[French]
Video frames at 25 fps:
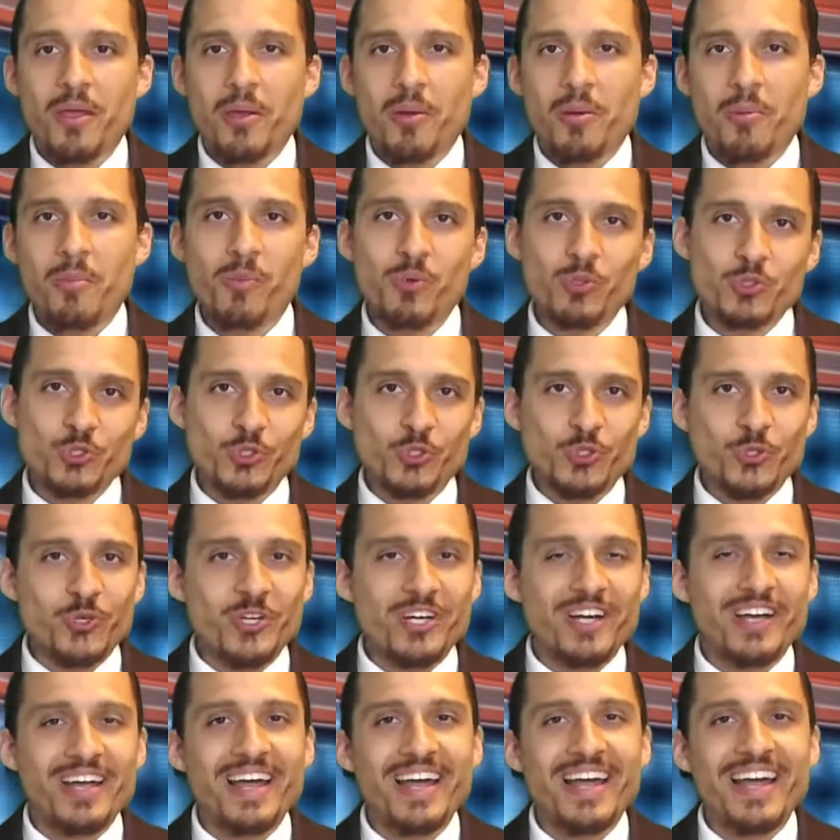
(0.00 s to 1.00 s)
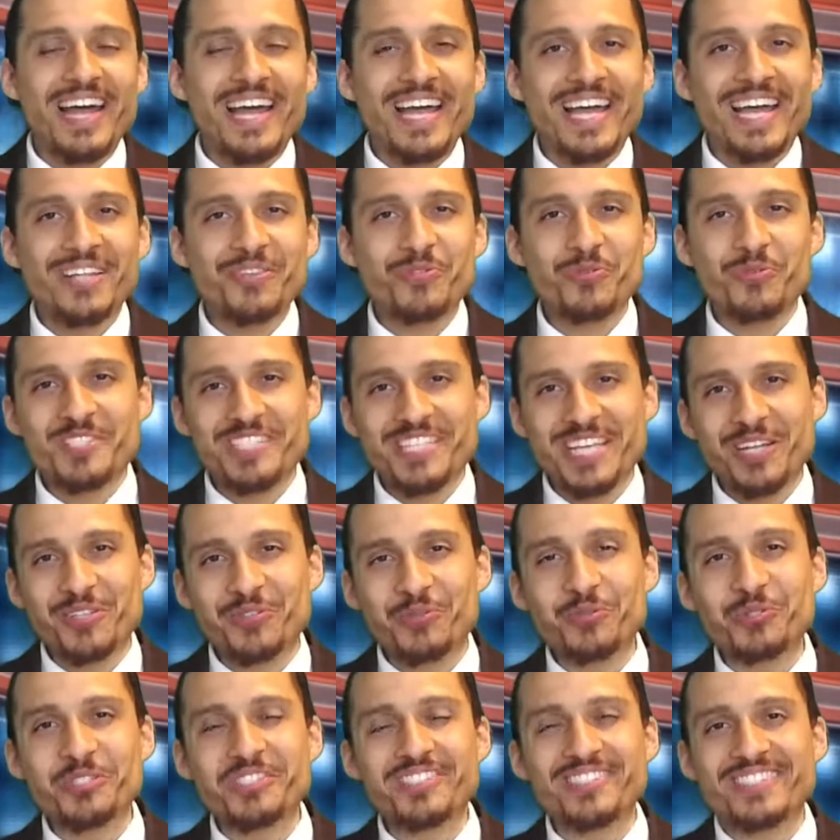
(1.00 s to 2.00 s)
Bonjour à toutes et à
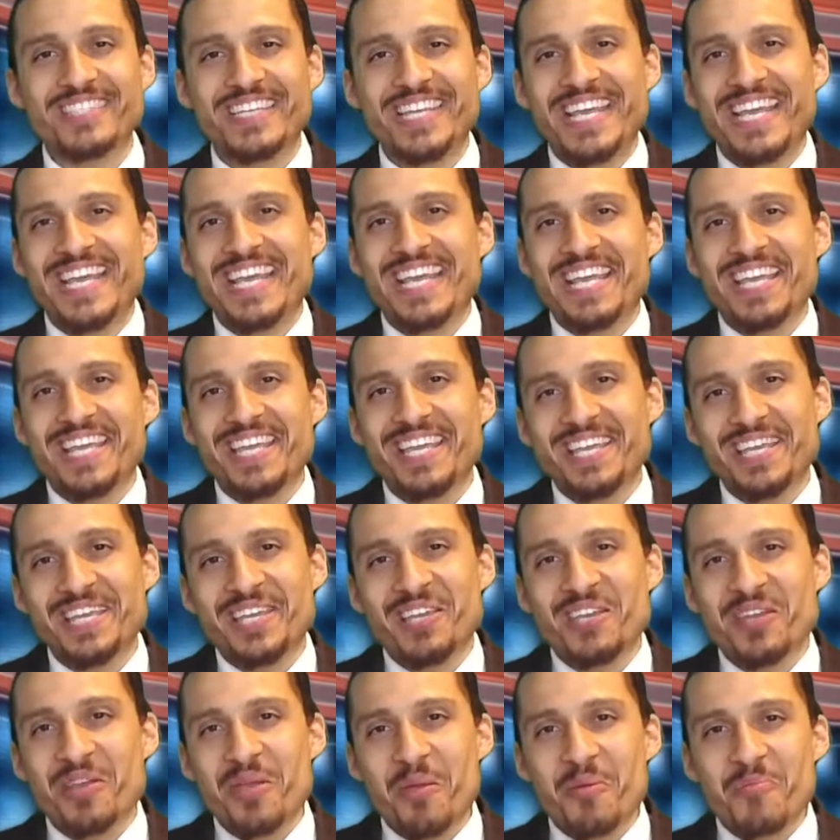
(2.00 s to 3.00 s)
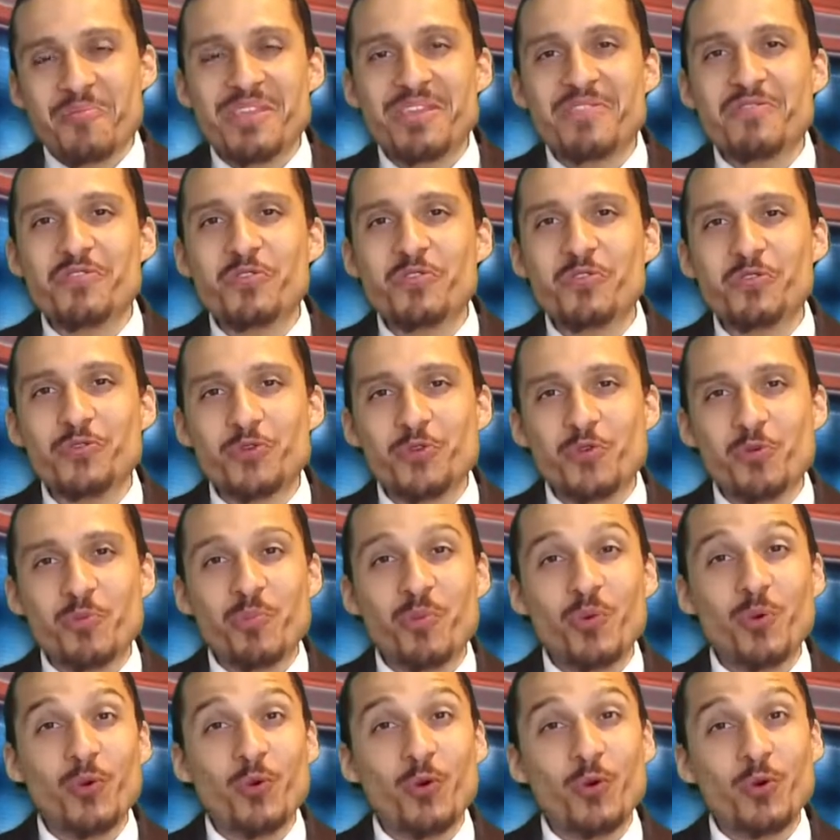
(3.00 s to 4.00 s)
tous et bienvenue
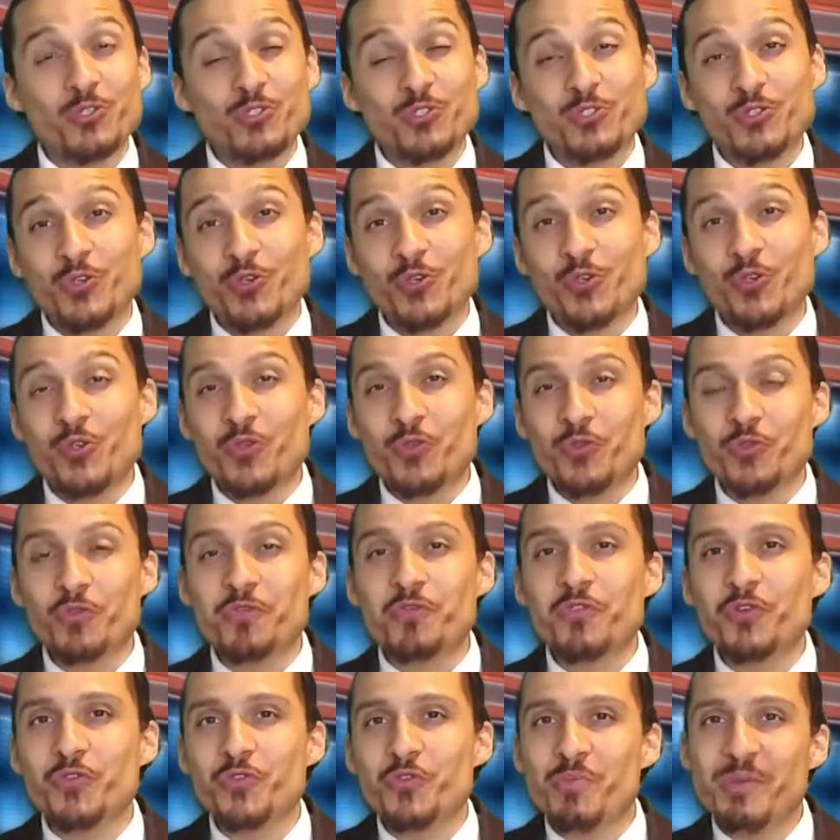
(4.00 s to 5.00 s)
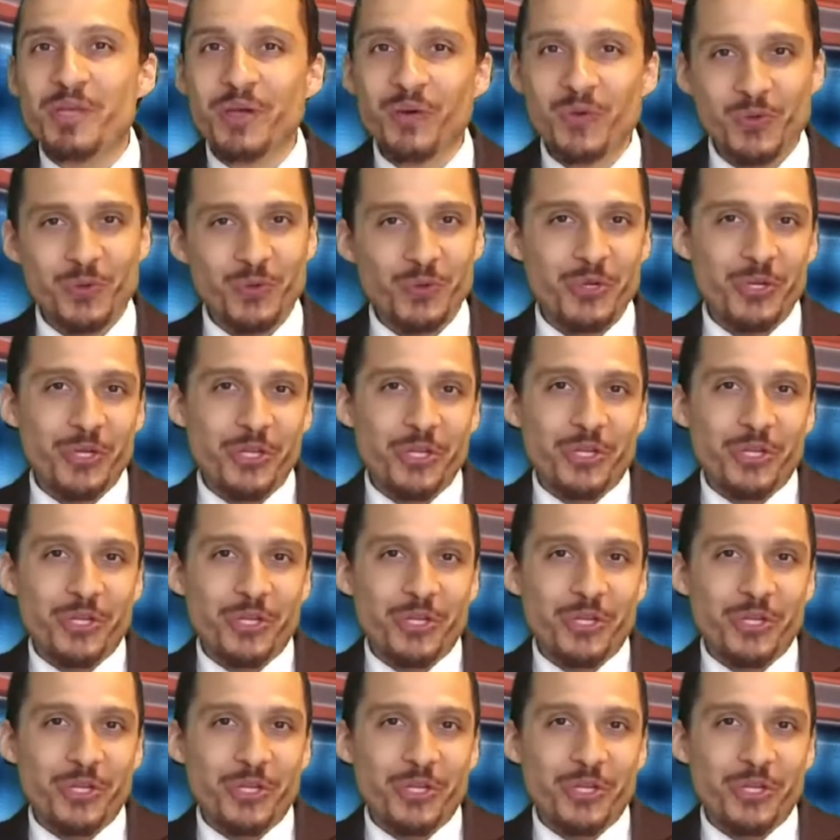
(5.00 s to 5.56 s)
pour ce nouveau numéro